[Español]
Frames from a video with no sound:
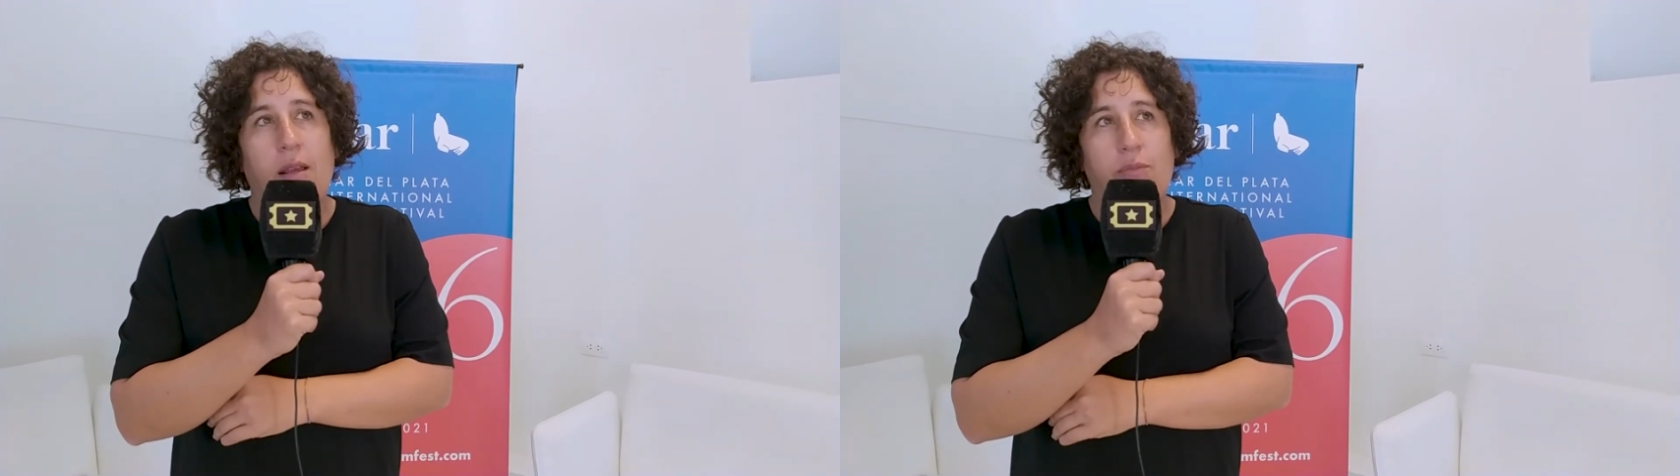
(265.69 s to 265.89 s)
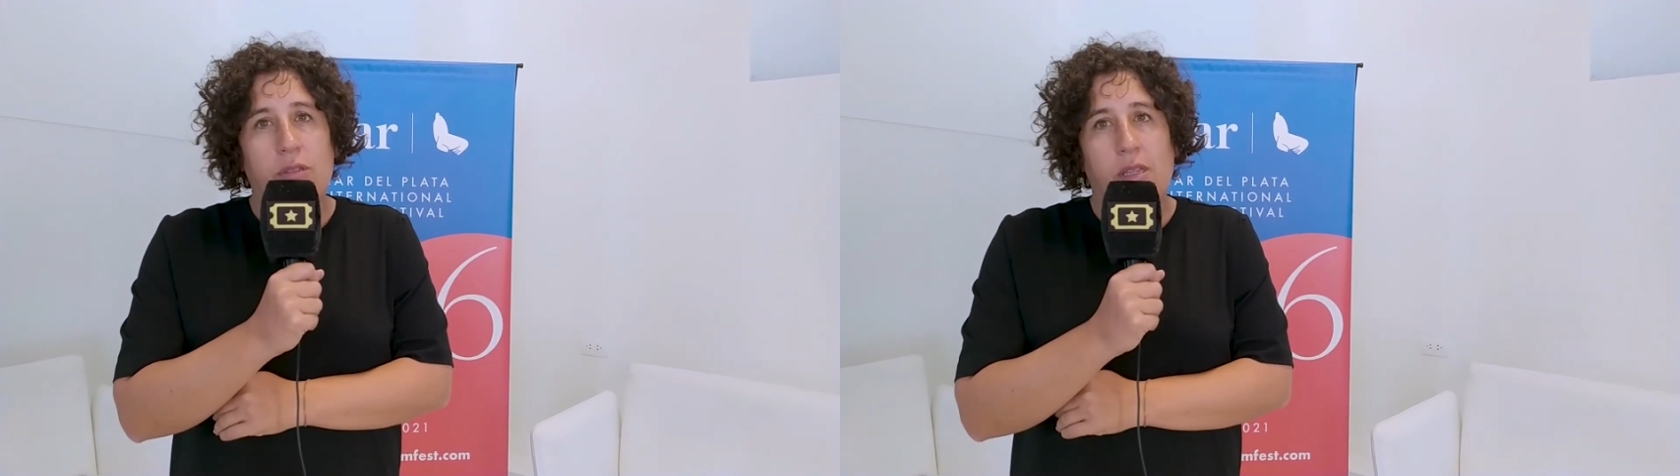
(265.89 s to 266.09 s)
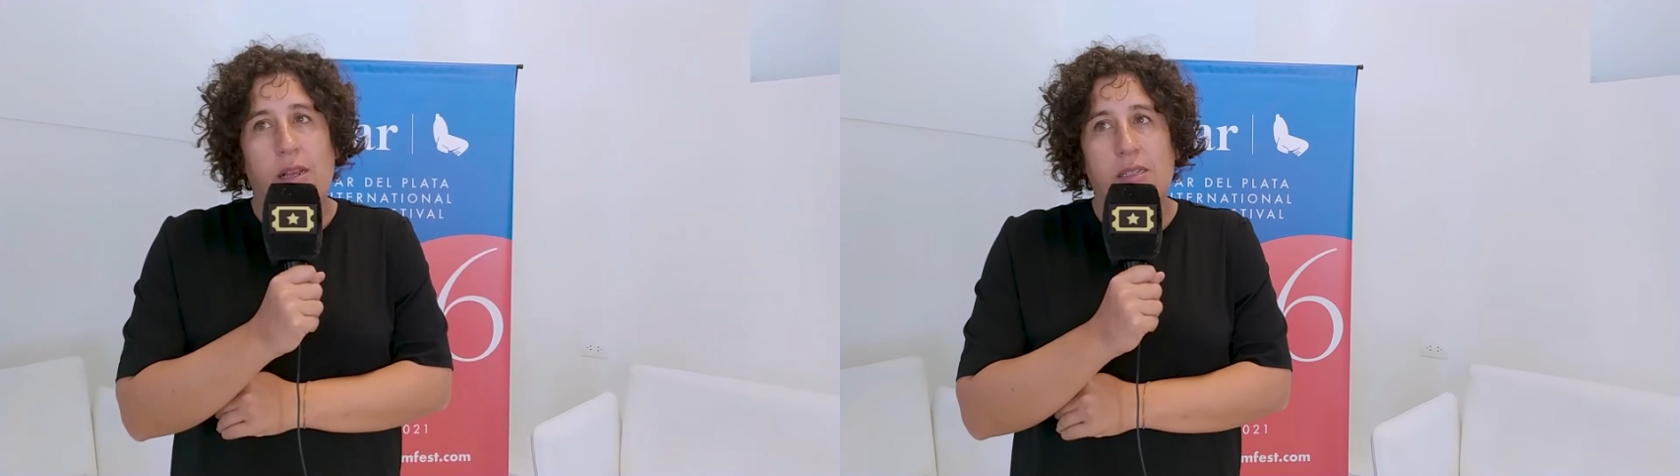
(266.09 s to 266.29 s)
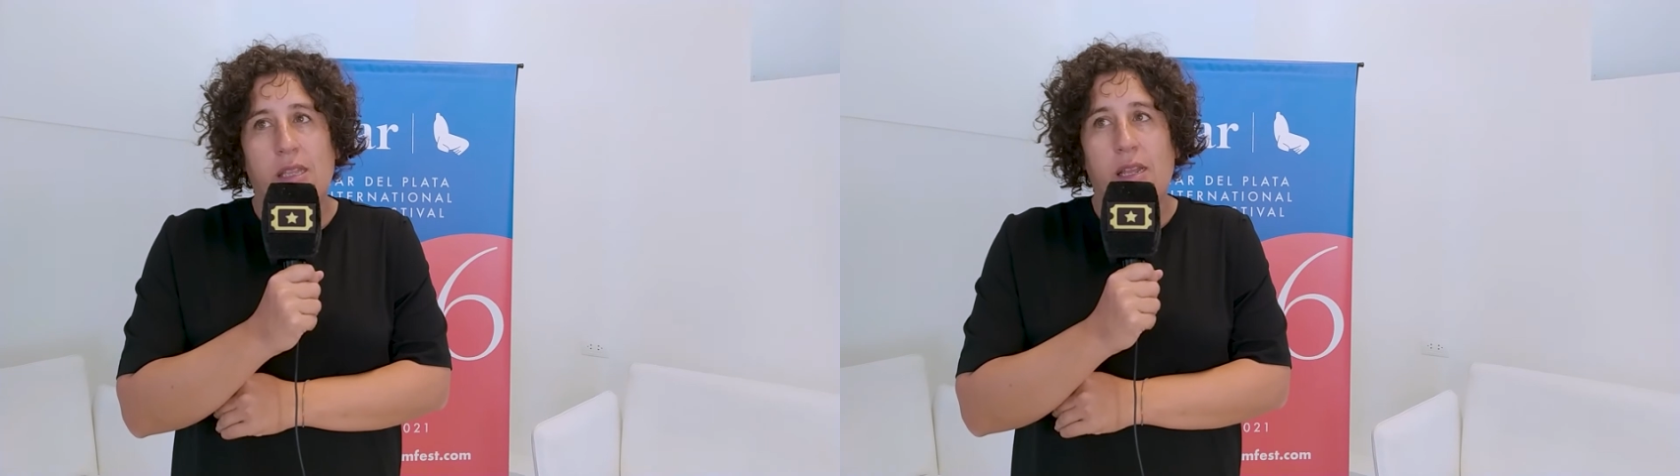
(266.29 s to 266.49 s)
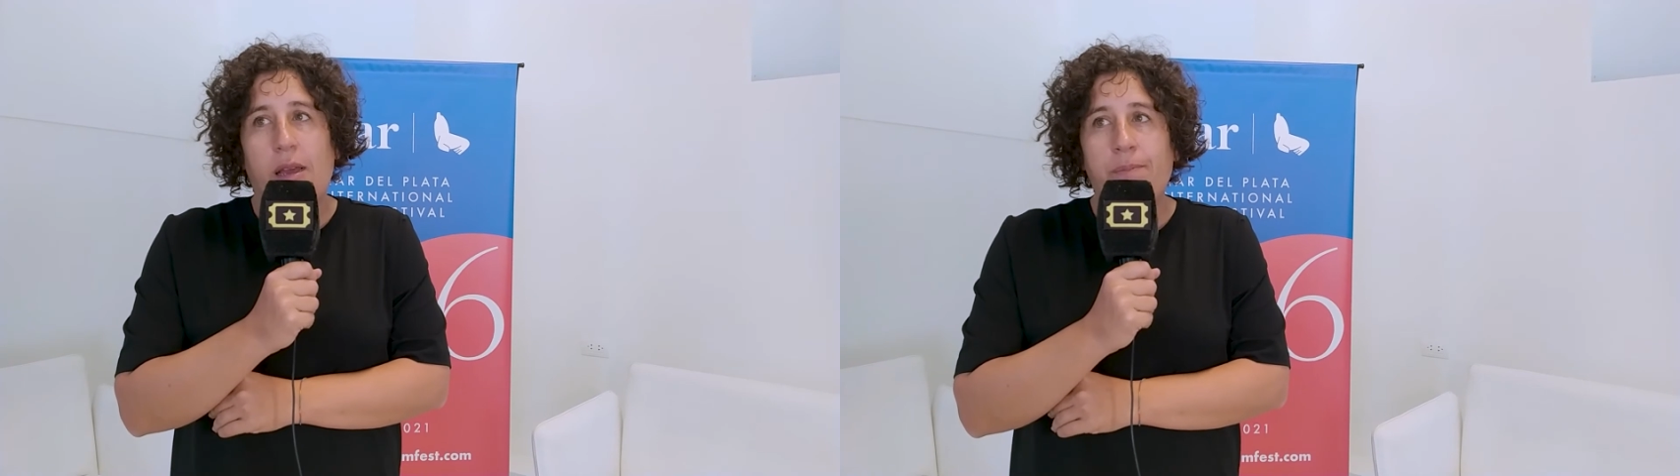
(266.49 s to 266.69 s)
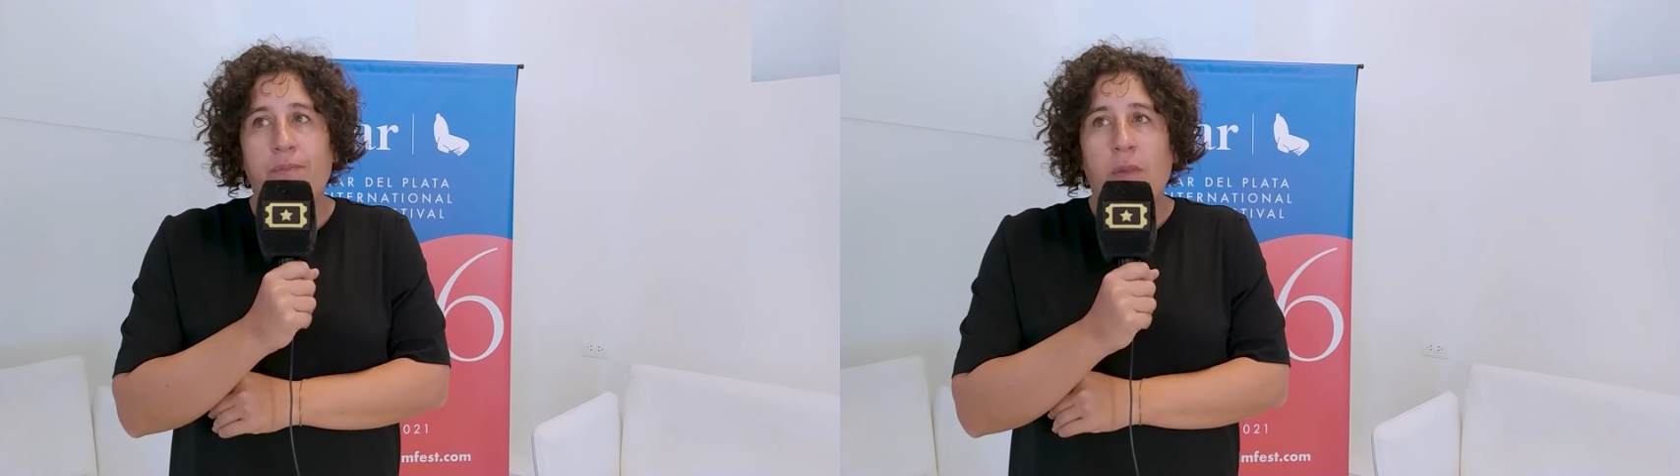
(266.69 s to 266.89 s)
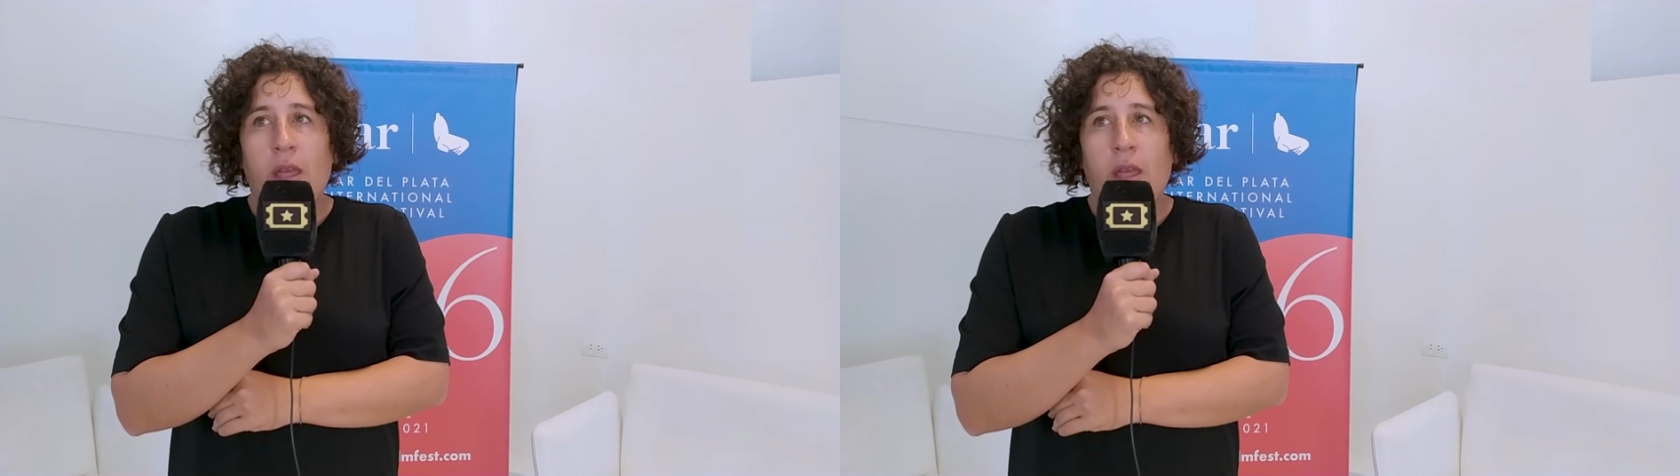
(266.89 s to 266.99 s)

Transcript: la puesta en escena,